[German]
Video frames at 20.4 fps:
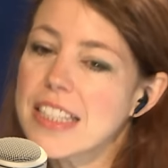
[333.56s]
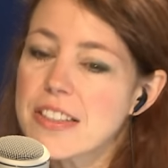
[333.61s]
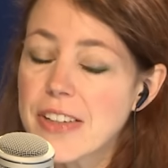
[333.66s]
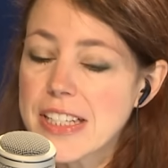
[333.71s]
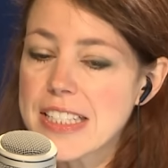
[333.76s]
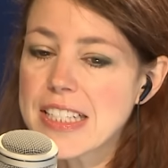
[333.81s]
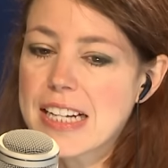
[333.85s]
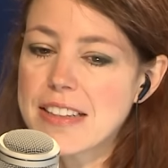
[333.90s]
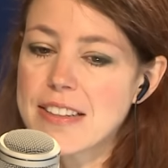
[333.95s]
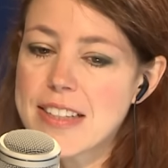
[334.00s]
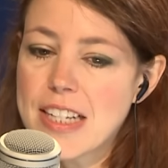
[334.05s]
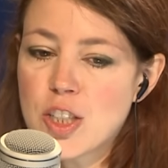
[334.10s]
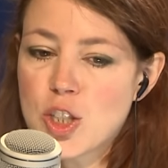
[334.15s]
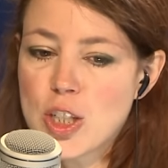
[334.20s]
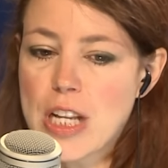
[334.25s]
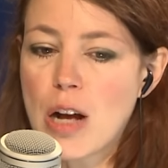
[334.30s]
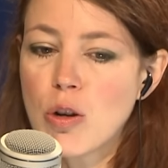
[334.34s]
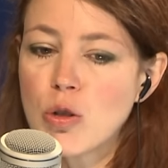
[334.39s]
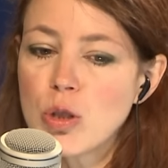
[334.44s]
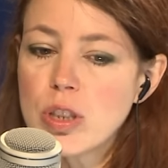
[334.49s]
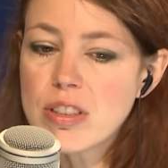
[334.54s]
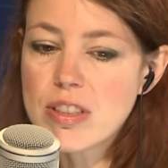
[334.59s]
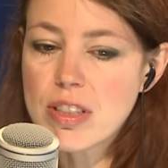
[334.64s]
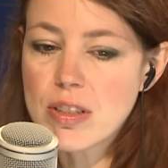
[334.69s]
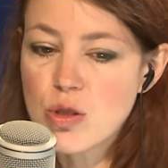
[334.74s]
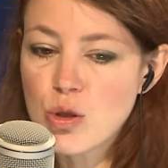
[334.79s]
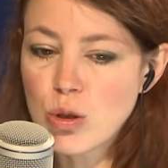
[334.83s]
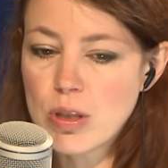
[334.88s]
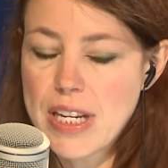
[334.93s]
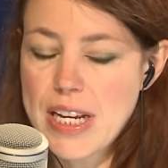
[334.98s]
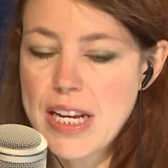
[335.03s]
Ja. Jetzt war ich ganz
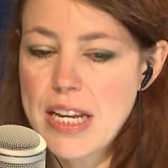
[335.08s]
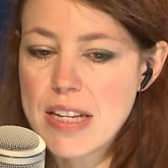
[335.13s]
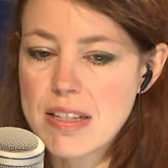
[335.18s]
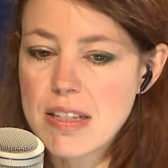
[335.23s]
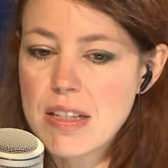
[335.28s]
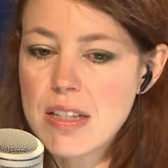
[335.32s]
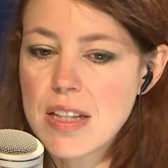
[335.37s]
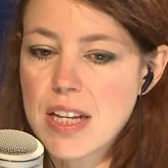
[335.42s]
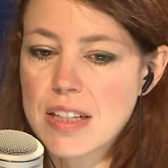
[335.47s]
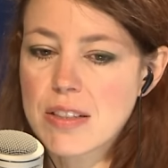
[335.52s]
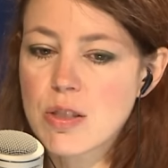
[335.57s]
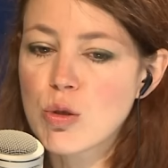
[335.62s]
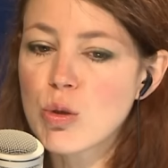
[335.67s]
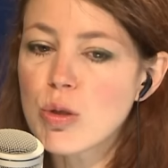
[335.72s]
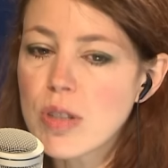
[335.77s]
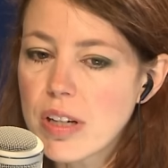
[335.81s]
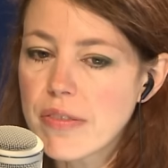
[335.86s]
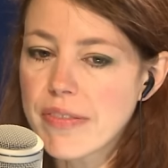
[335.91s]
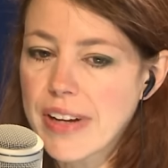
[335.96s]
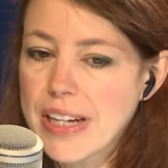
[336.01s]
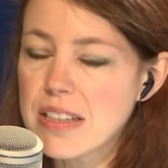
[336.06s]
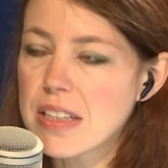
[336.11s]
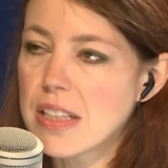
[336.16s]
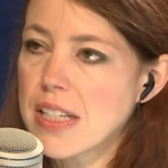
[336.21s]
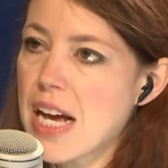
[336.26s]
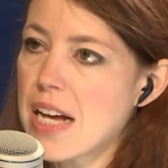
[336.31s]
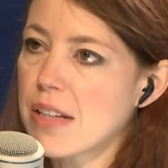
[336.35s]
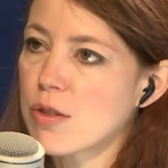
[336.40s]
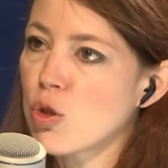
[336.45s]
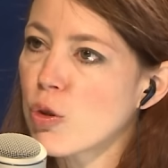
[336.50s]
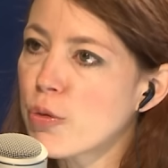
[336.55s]
erstaunt zu lesen, dass zu den
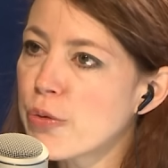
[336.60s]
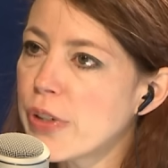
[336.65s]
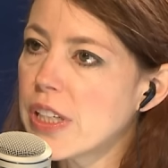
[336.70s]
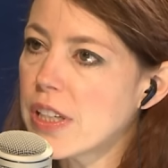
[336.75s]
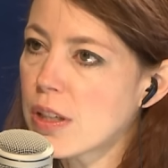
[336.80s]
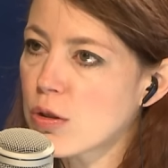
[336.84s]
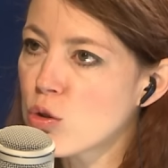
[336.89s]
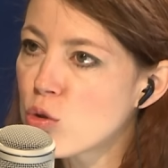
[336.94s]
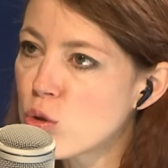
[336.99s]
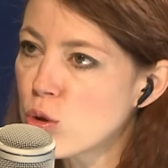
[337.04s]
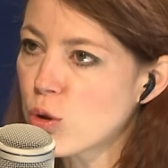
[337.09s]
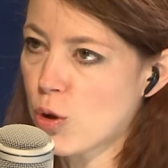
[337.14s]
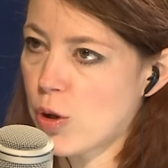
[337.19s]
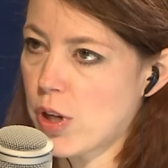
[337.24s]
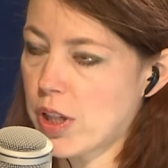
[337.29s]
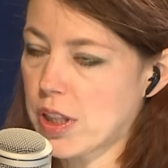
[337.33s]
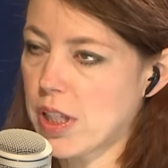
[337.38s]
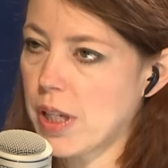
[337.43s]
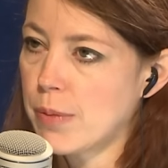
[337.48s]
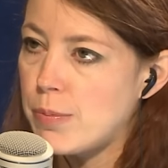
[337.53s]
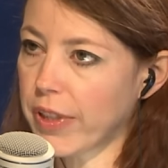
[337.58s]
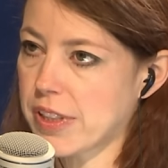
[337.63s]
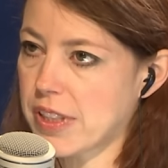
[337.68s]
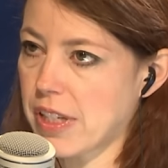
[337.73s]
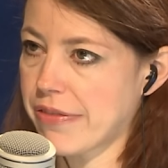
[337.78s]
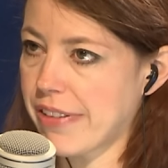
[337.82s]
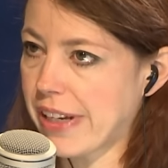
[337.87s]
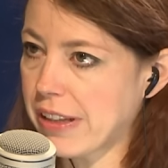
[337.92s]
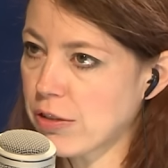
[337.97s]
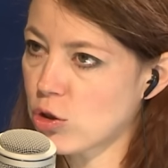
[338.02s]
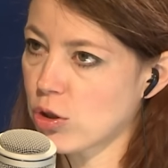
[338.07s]
Wechseljahren so viel dazugehört. Nämlich, da
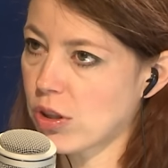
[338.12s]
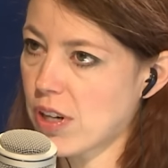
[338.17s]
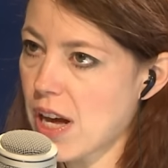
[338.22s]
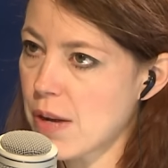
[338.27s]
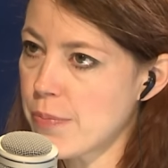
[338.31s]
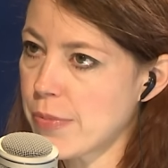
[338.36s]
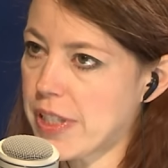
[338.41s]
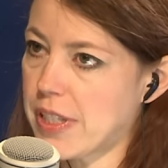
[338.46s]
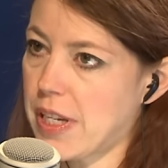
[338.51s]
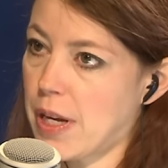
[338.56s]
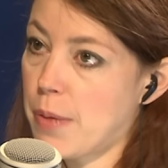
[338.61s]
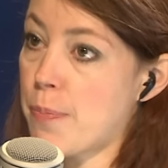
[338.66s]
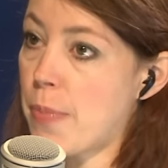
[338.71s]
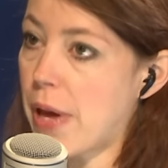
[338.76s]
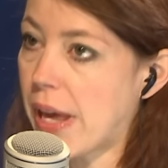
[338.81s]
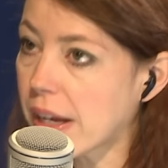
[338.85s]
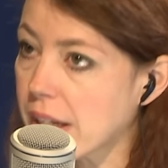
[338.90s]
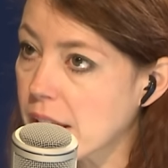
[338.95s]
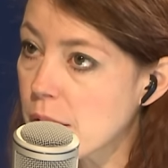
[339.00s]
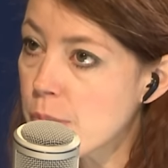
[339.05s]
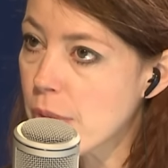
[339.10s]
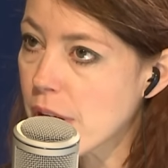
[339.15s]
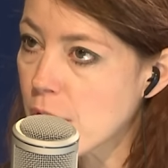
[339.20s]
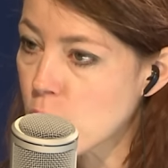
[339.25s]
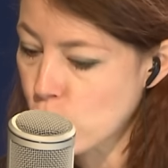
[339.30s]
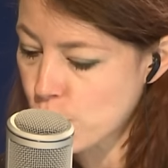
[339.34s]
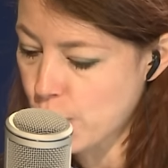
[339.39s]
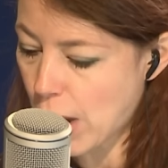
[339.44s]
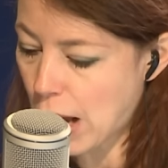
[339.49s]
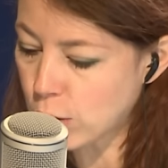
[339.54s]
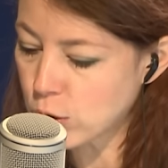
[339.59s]
fängt es schon an mit der
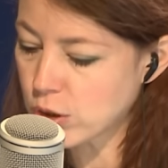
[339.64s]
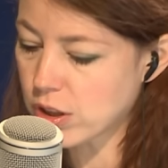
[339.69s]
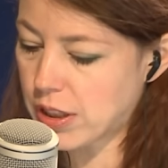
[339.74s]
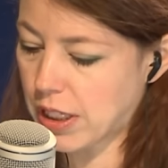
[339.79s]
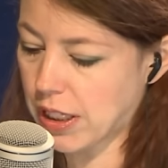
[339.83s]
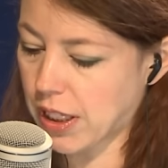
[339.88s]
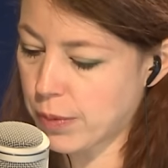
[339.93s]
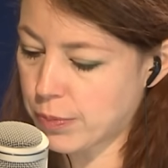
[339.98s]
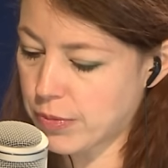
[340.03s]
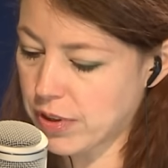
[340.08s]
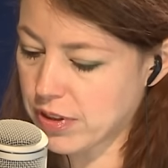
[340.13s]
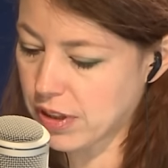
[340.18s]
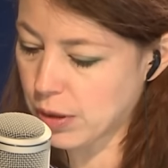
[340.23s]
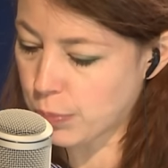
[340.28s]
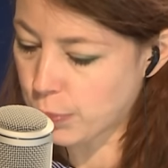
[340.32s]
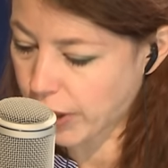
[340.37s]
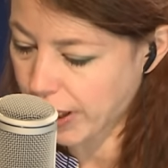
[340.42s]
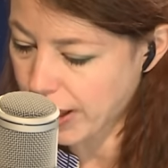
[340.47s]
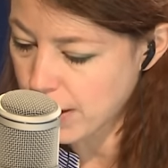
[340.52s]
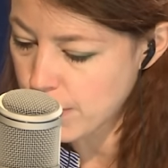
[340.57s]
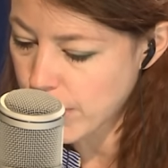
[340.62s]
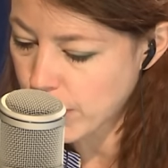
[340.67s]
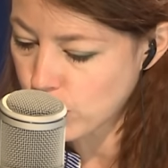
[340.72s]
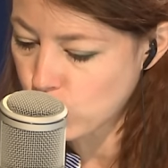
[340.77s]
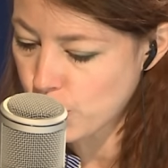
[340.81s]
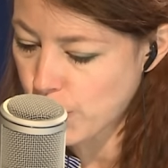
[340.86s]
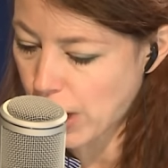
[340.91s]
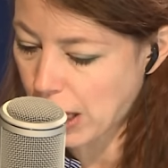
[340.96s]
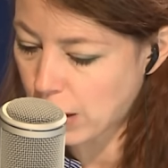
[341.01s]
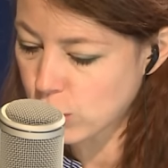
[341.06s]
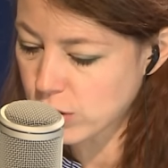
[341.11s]
Perimenopause, dann gibt es die
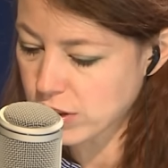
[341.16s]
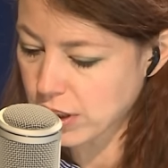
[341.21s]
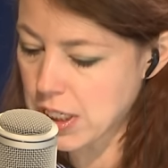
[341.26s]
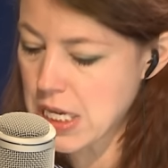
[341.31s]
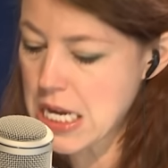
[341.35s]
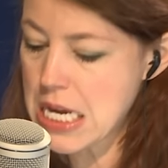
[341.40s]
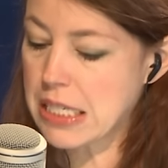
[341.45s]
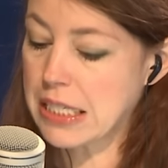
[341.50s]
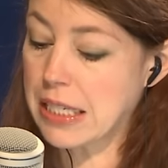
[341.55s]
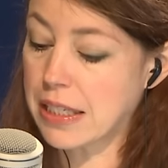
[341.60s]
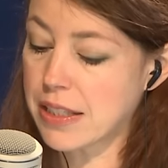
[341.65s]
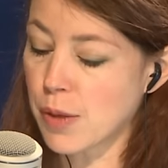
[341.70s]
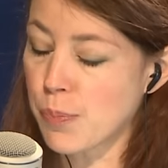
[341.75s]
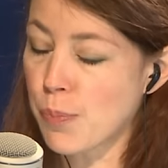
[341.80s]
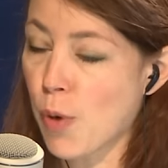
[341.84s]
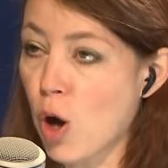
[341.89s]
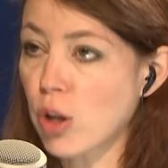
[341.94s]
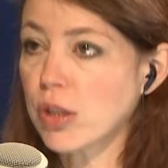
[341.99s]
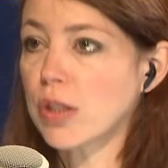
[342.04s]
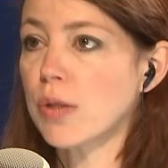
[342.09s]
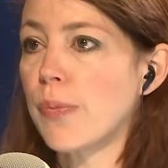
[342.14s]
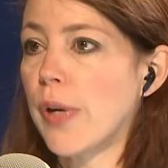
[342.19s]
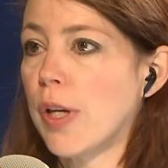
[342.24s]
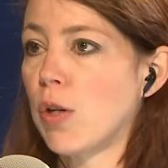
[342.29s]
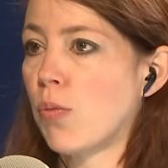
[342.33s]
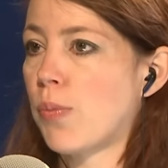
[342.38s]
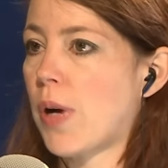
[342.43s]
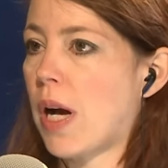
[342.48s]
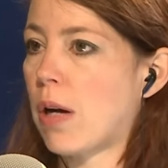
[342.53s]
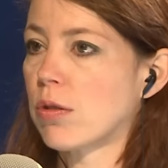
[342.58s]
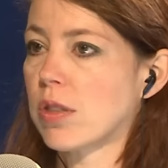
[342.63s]
Prämenopause, dann die
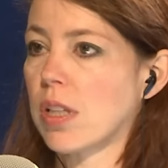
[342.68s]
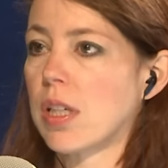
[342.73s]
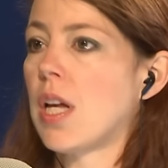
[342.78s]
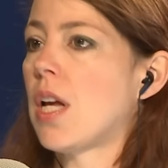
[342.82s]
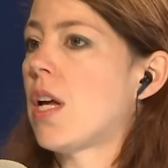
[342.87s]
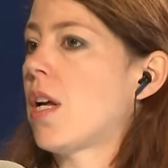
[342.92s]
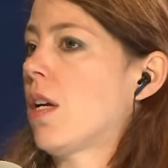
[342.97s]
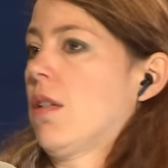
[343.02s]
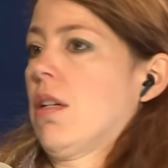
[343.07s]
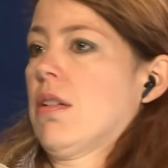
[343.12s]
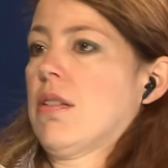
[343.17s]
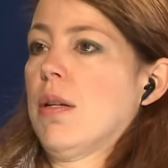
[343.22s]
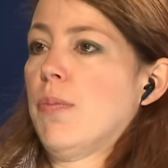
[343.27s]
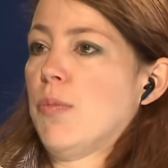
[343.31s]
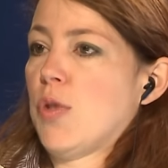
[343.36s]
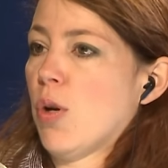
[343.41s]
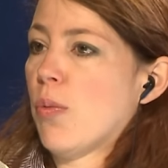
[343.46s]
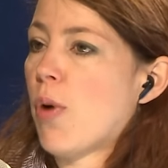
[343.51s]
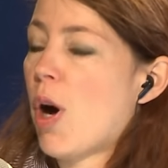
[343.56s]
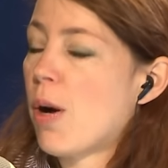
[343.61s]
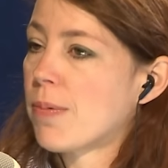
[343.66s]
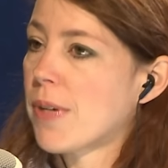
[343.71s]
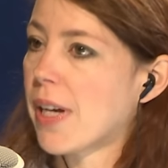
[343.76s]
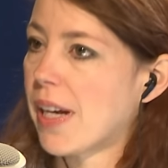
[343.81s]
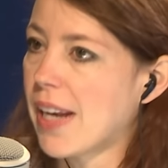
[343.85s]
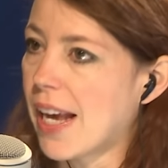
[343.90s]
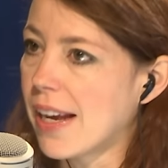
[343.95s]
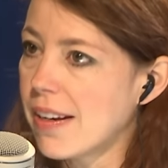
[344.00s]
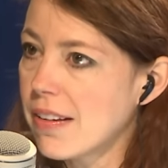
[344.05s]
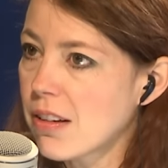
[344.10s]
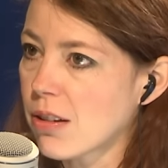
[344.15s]
Postmenopause. Das nimmt ja überhaupt
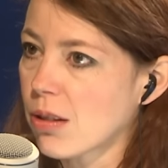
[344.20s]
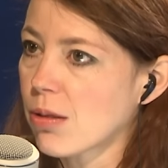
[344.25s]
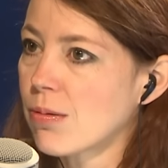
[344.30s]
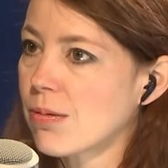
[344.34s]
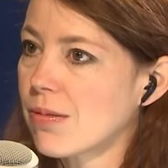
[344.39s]
kein Ende.